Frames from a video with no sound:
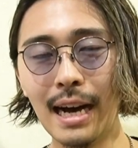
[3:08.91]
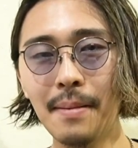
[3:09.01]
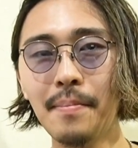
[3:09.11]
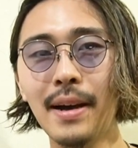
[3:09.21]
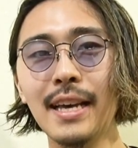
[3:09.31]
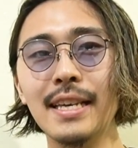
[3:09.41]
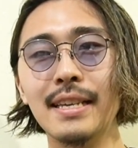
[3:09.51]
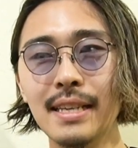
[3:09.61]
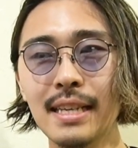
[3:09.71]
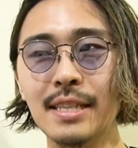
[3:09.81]
販売
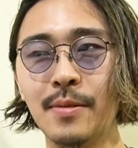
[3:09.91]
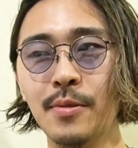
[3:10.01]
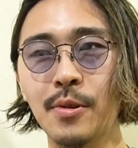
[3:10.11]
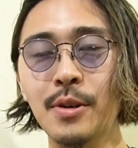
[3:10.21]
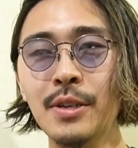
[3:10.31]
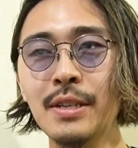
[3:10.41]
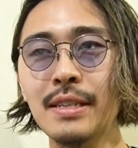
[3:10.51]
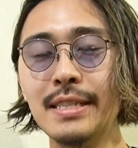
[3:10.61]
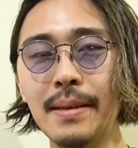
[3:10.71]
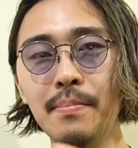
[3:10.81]
員にその
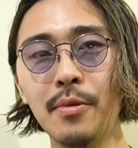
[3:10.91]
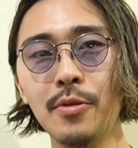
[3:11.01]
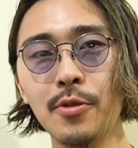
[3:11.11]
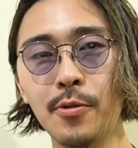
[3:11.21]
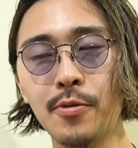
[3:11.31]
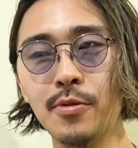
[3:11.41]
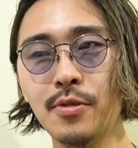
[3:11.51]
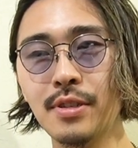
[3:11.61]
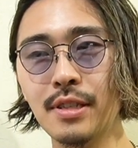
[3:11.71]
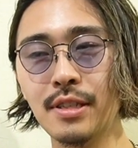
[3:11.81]
専門の服
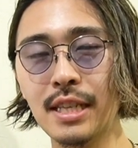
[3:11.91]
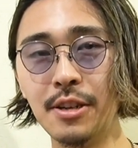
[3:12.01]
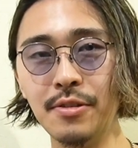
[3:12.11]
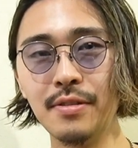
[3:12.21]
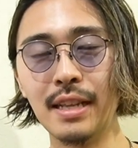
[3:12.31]
のスキル、